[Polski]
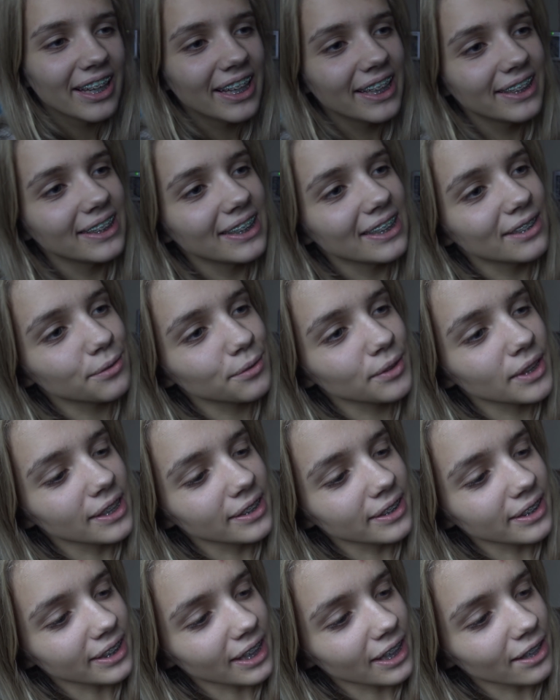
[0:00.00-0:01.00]
Jedna jest
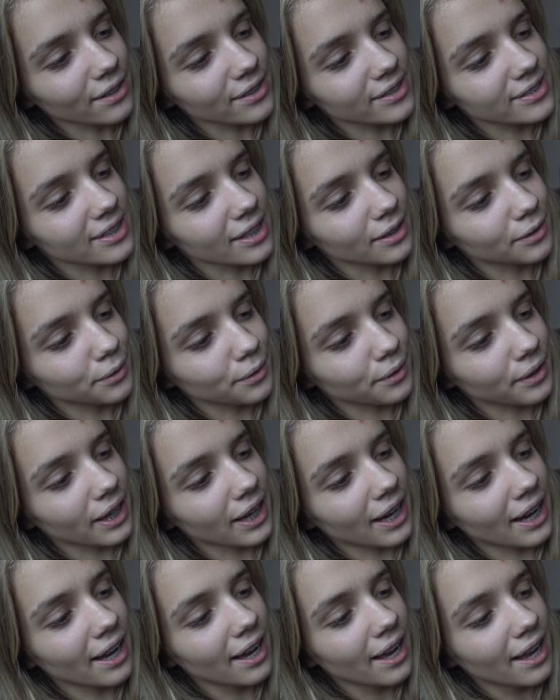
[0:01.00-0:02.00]
ujędrniająca,
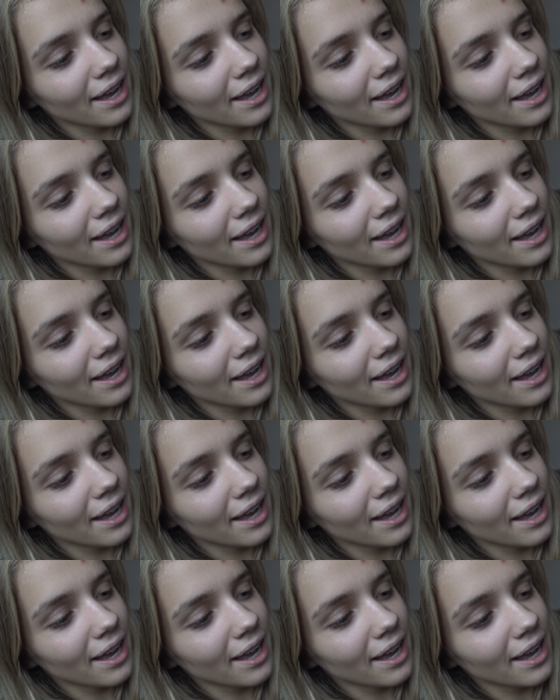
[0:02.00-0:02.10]
druga